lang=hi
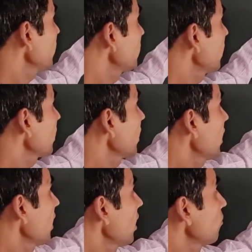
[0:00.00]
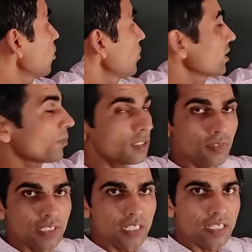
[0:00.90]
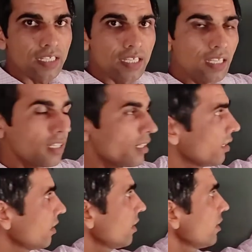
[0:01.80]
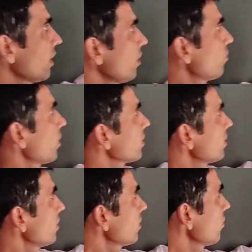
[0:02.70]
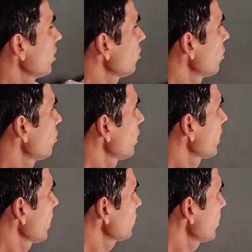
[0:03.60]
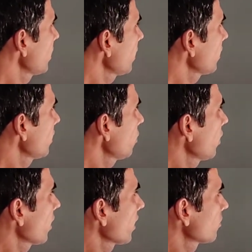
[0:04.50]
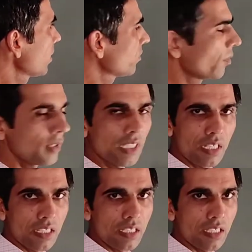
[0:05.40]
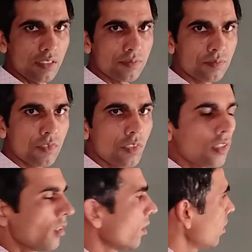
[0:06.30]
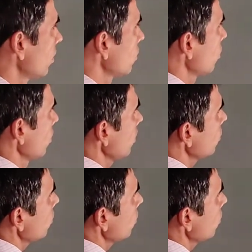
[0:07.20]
एक्स दे रखा है एफ ऑफ एक्स प्लस वन दे रखा है यानी फंक्शन की वैल्यू है वो एक एक्स पे दे रखी है और एक एक्स प्लस वन पे दे रखी है तो इन